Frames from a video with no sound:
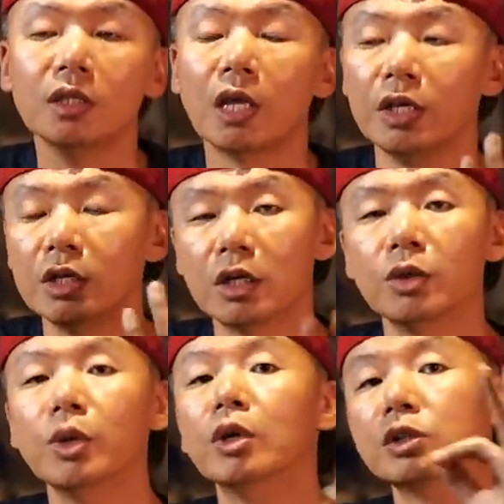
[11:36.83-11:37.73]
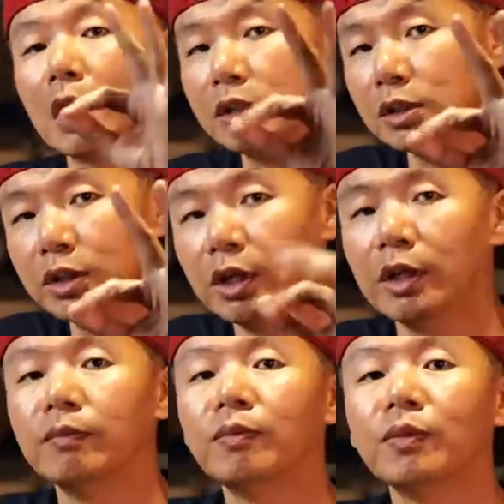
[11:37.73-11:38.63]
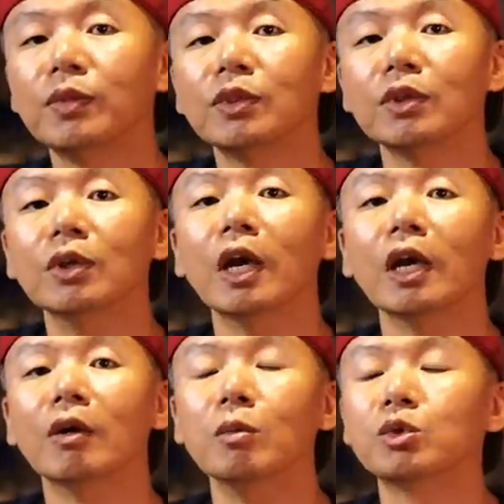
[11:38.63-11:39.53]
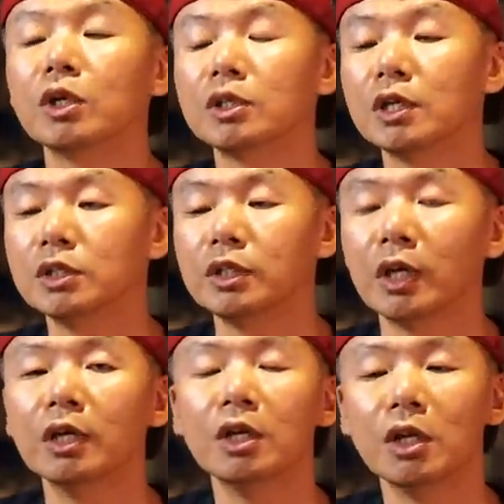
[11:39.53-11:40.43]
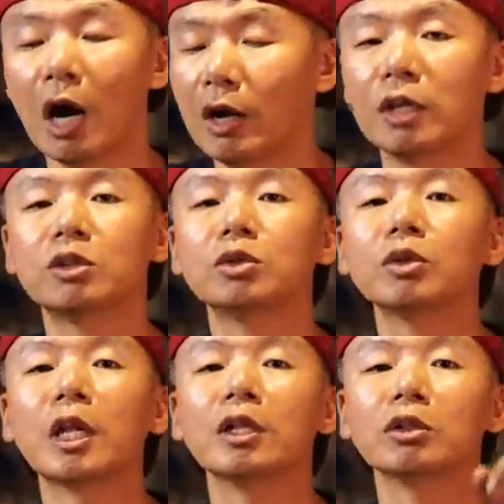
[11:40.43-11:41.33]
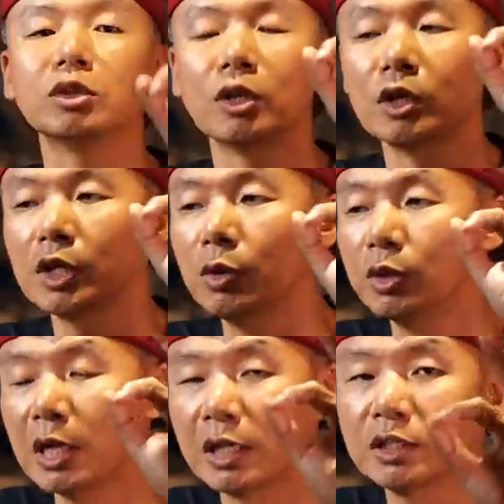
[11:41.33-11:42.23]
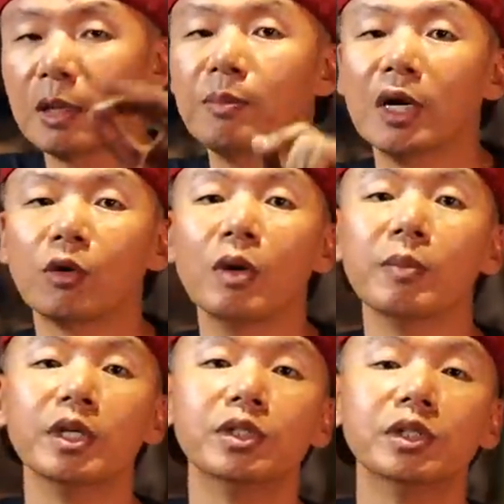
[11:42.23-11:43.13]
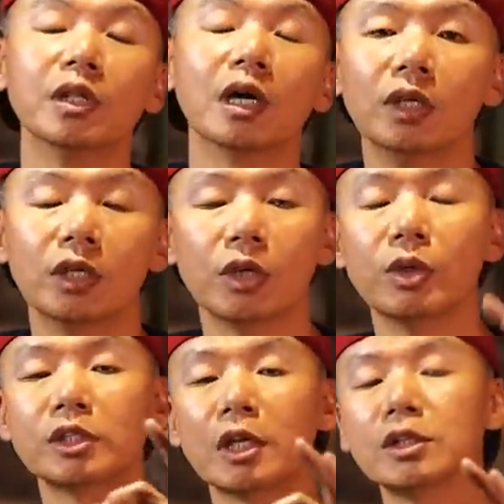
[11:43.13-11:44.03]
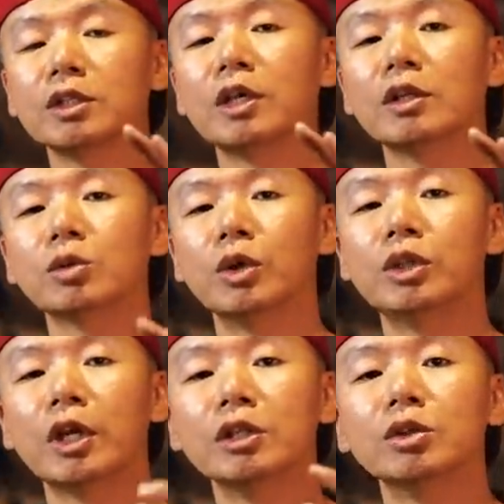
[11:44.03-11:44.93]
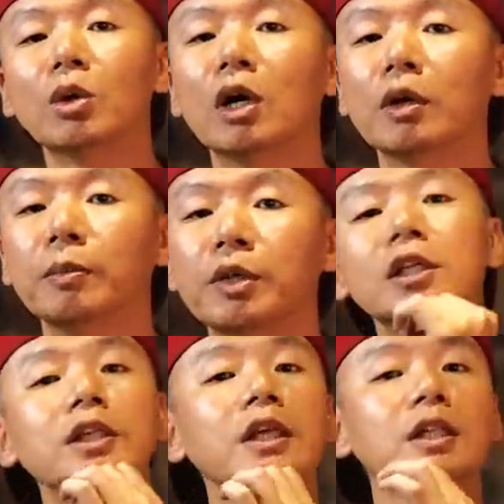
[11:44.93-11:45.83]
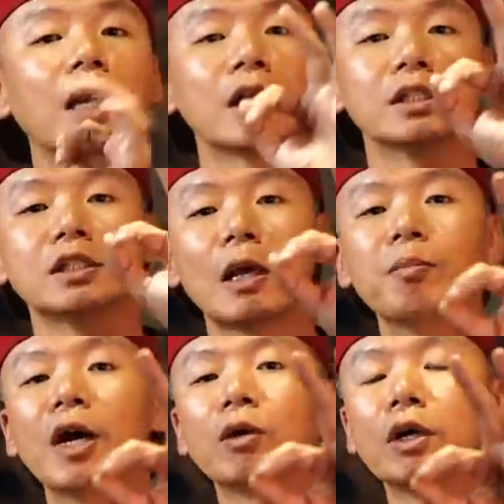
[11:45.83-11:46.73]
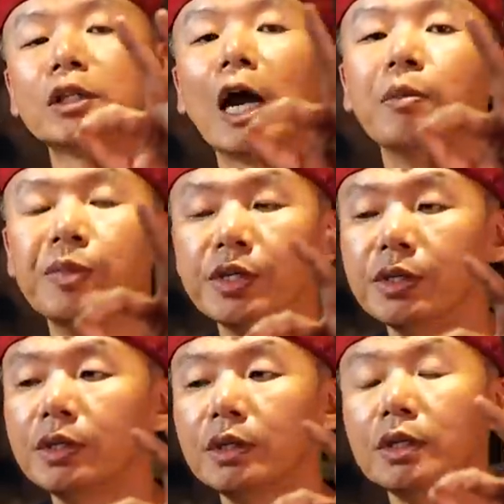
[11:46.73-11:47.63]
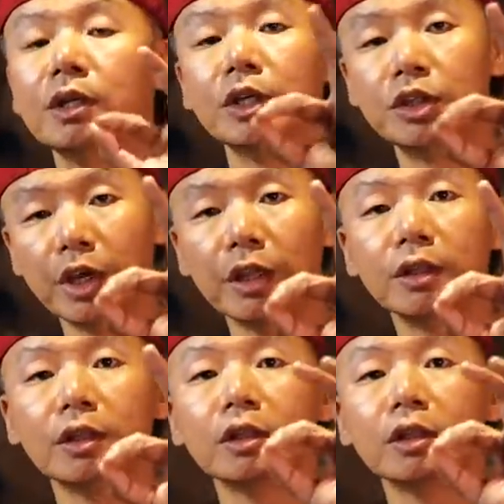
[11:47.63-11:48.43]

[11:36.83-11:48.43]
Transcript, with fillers: 那一个月有三十天。对不对？我们算三十天，好了，纵然纵然给我拿三百块美金啊，一个月三十天，所以一天是多少？一天大概是三百块台币，一天，